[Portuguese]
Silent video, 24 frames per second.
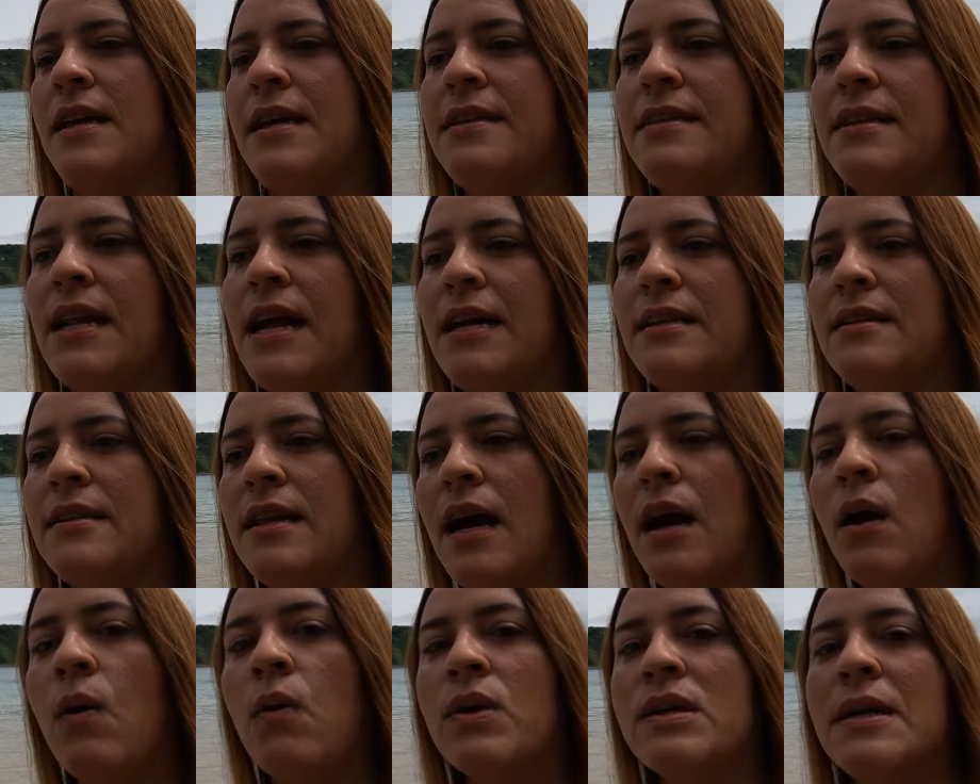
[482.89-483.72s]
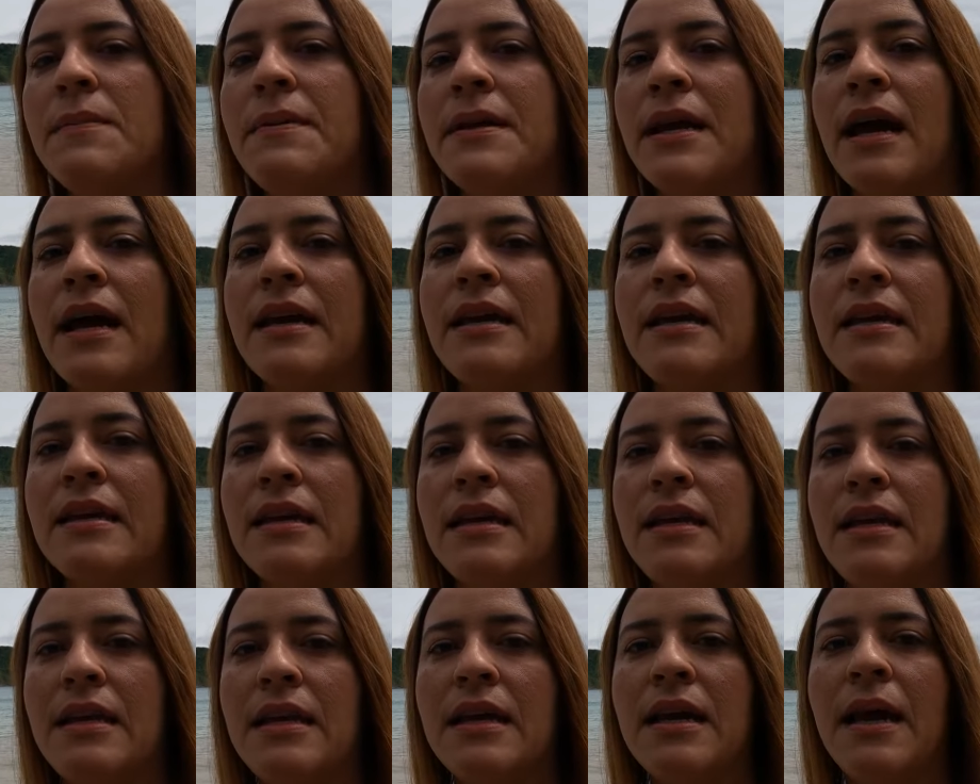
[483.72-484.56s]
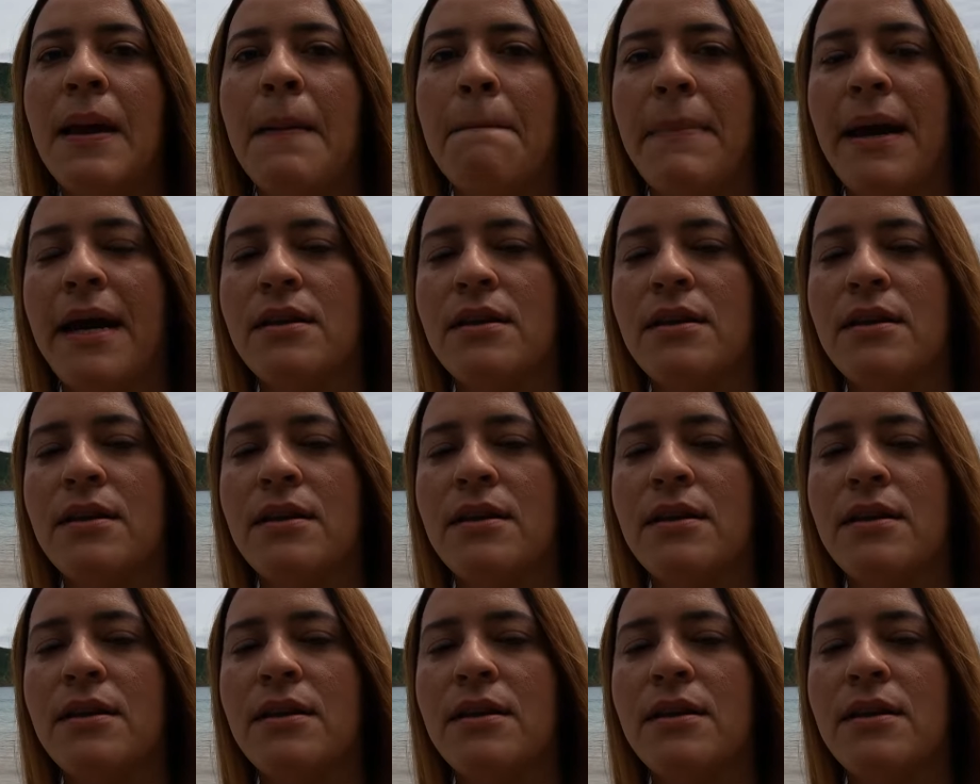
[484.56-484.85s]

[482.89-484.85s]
é na entrada da rua da Prainha ali,